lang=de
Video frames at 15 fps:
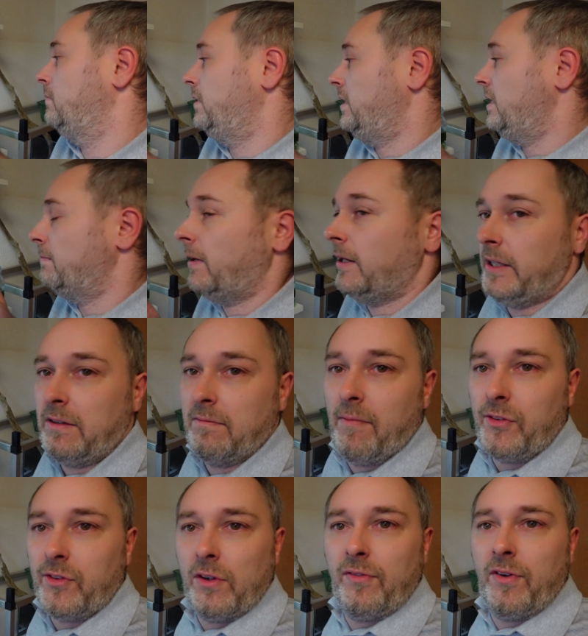ehemaligen
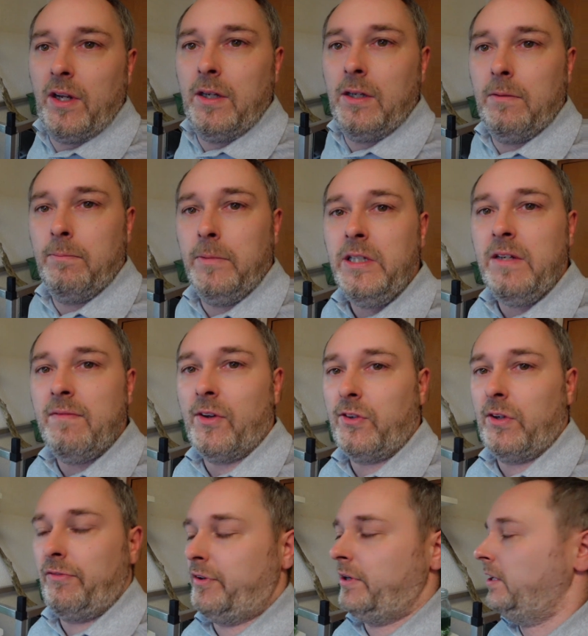Wasserfall,
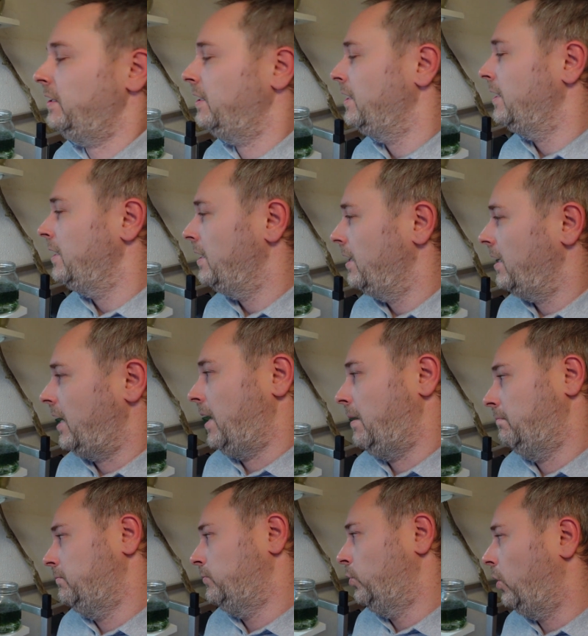Mini-Wasserfall,
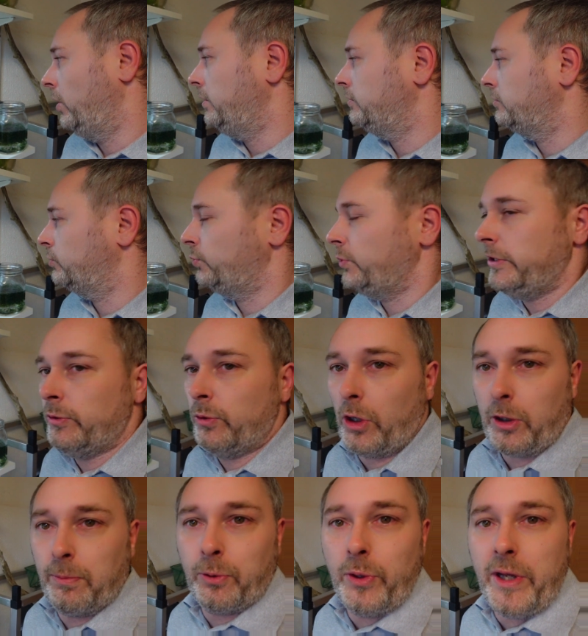am neuen Green
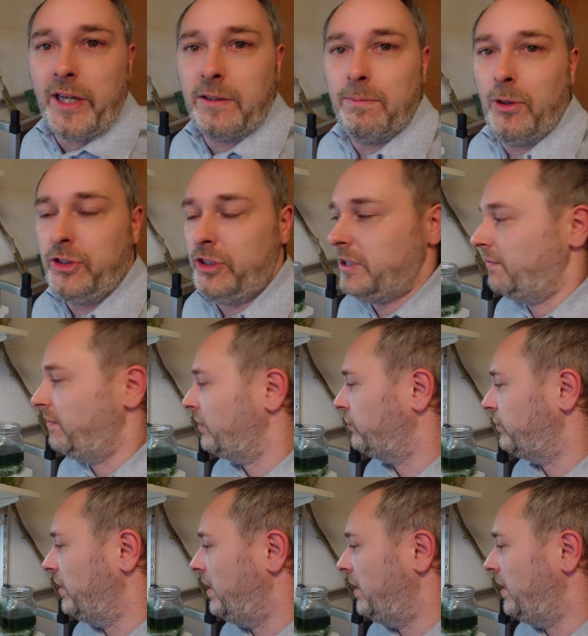Rock Projekt, möchte ich ja fast